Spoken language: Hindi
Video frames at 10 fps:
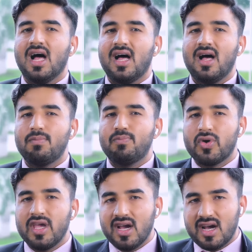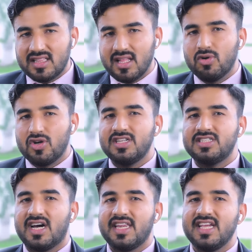आ, बुकिंग ख़त्म होने
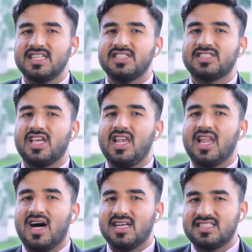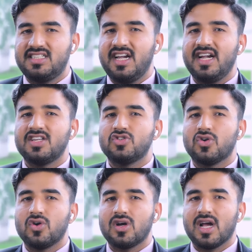जा रही है जिसकी लास्ट डेट
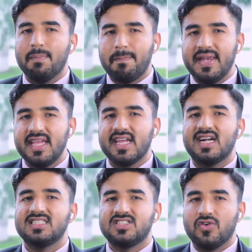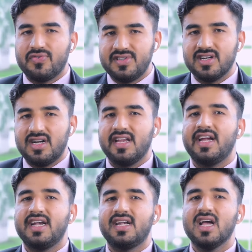जो कंपनी के एंड से ऑफिशियल
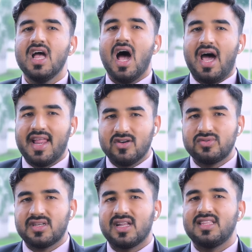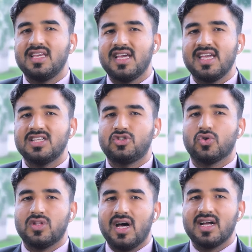डेट अनाउंस कर दी गई है
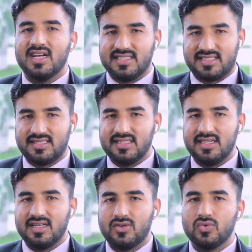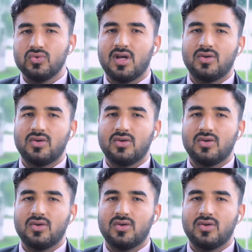चौदह अगस्त टू